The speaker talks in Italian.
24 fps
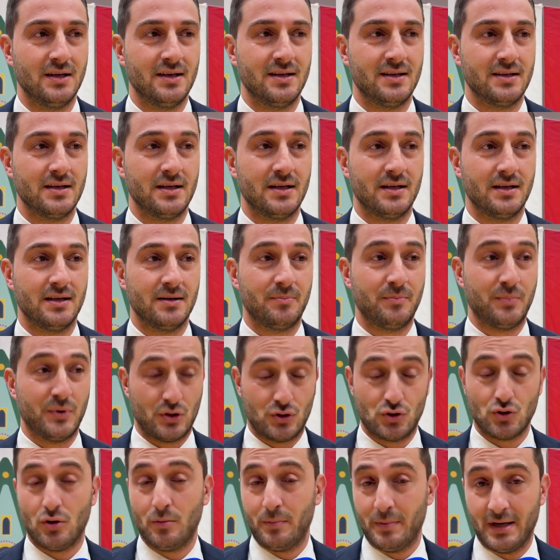eh,
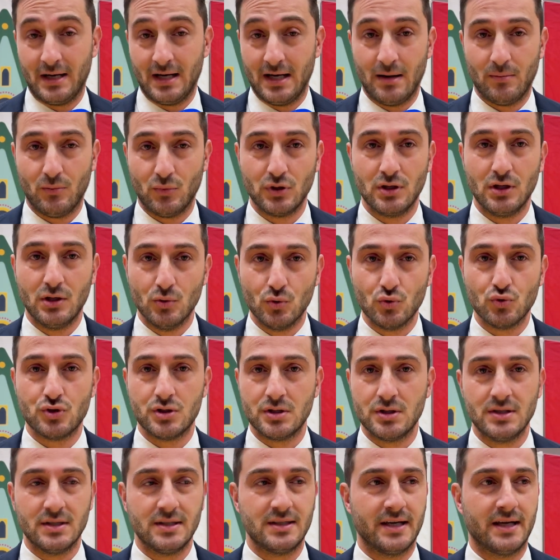perciò parliamo di luci
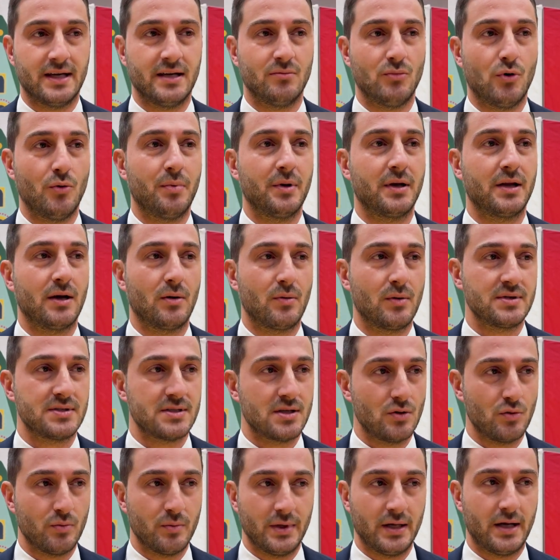di Teramo perché queste
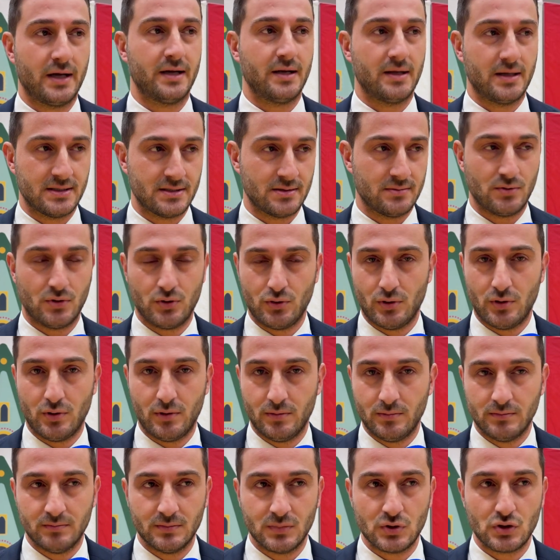luminarie
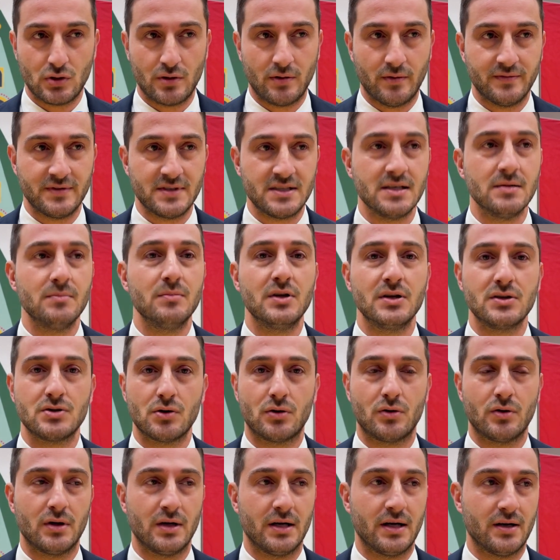sono, sono visibili
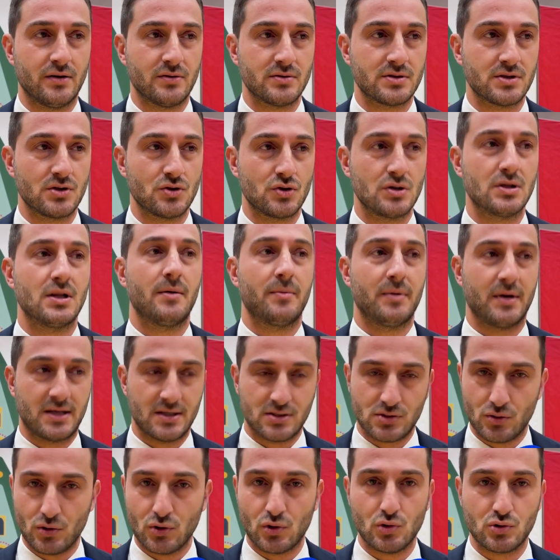solo nella nostra città perché
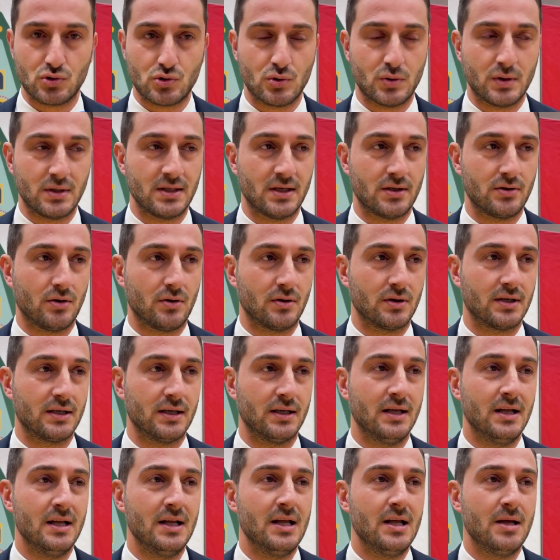sono costruite ad hoc
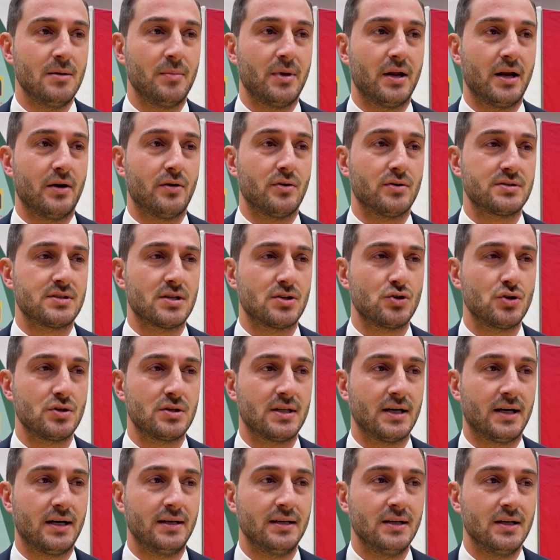per la nostra città
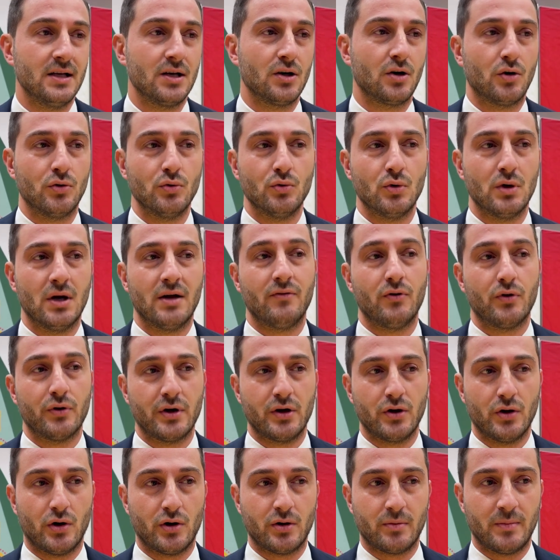città con un lavoro
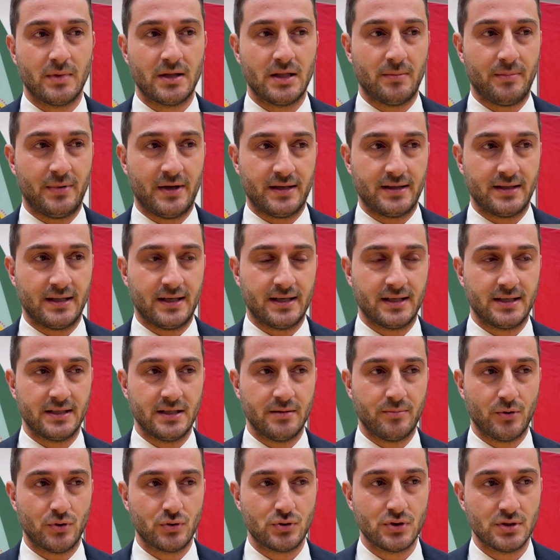enorme da parte anche dei
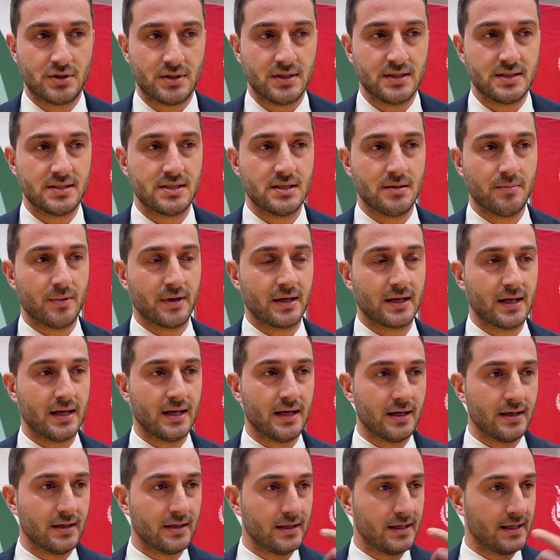progettisti
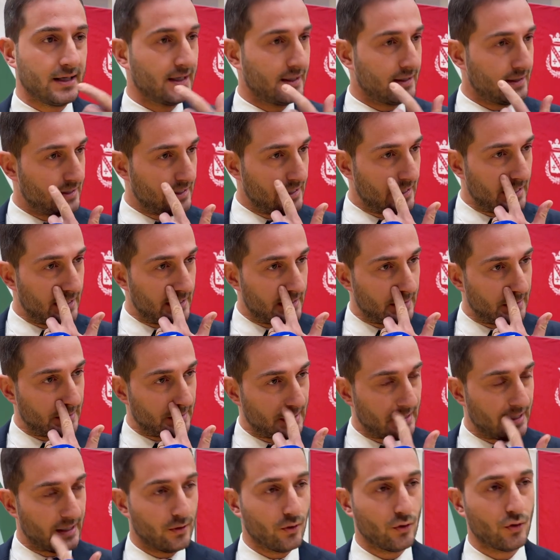perché i cantieri
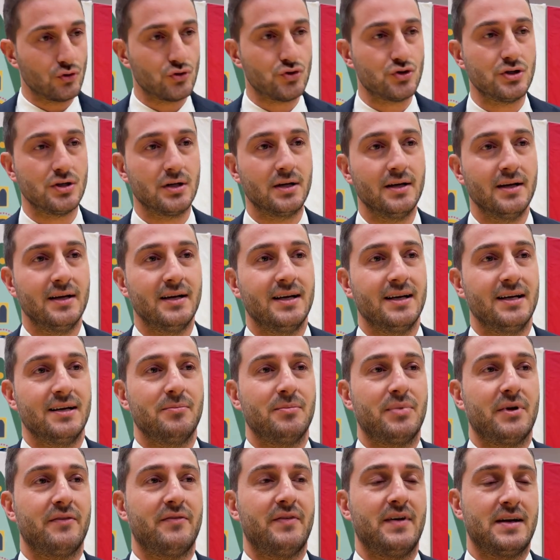che oggi
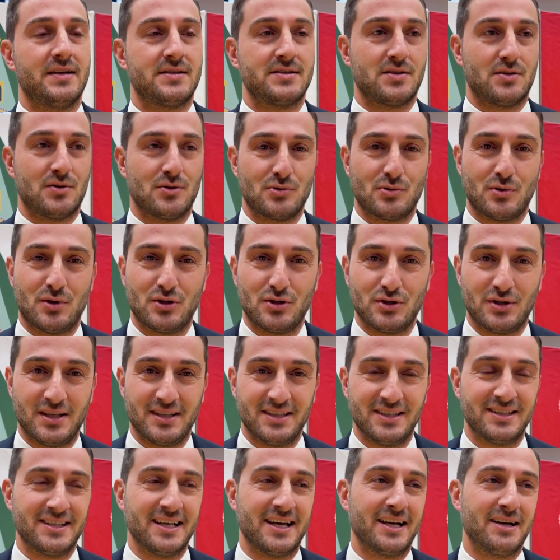imperversano sulla città
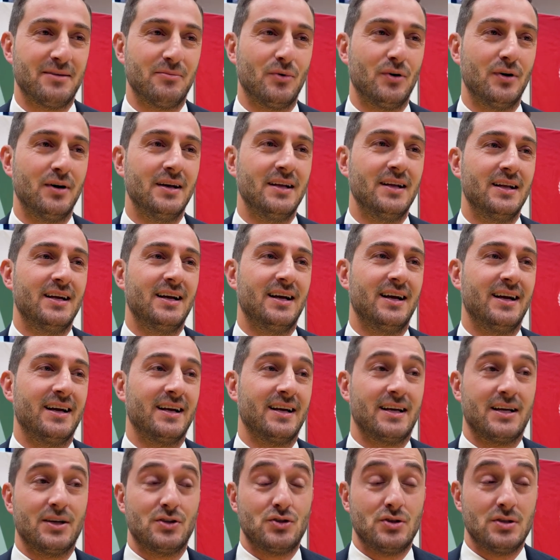di Teramo eh,
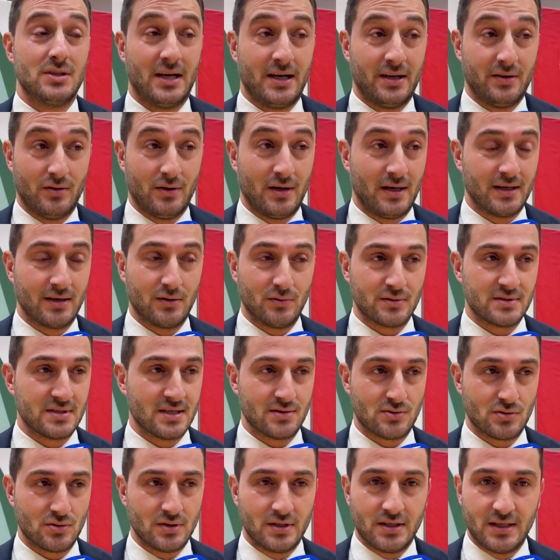che ci danno anche un
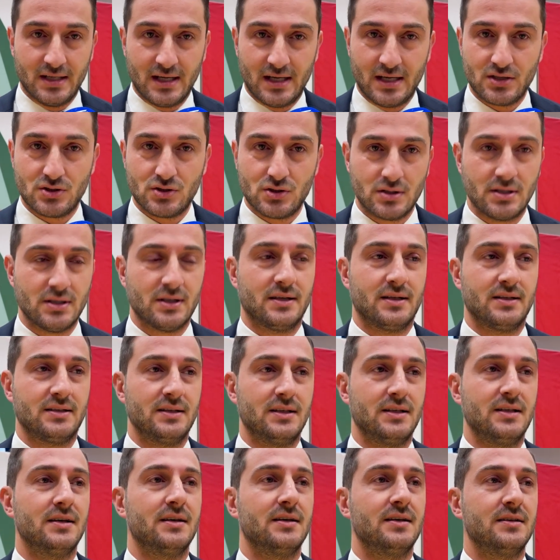senso di rinascita,
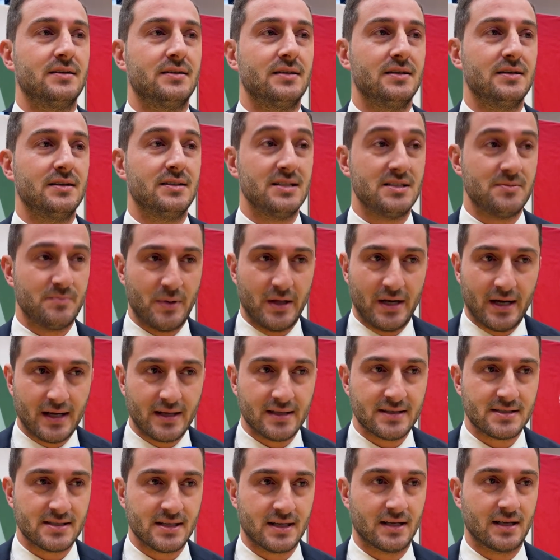di, di, di
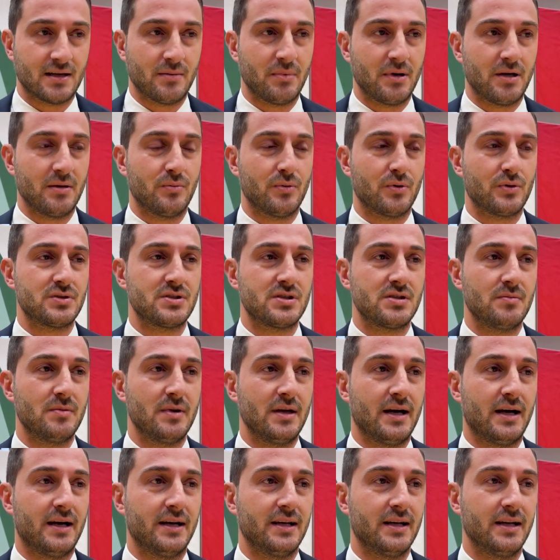speranza anche per i prossimi
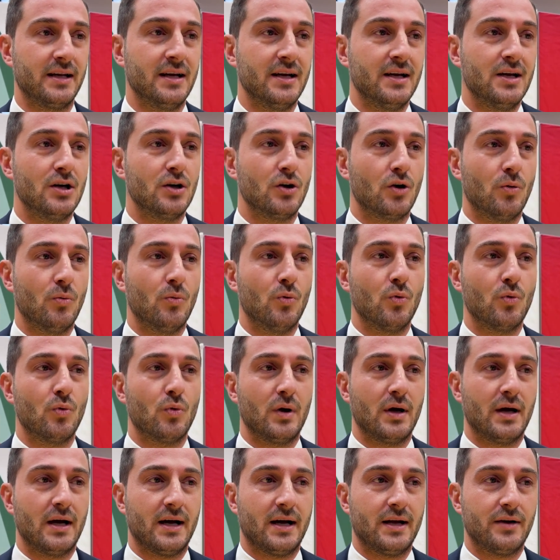anni
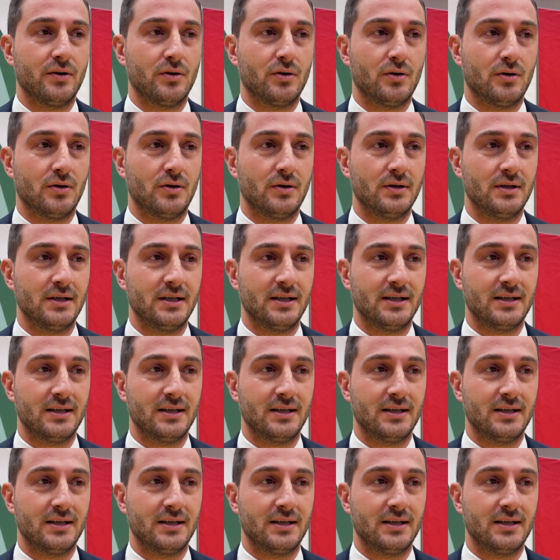comunque hanno,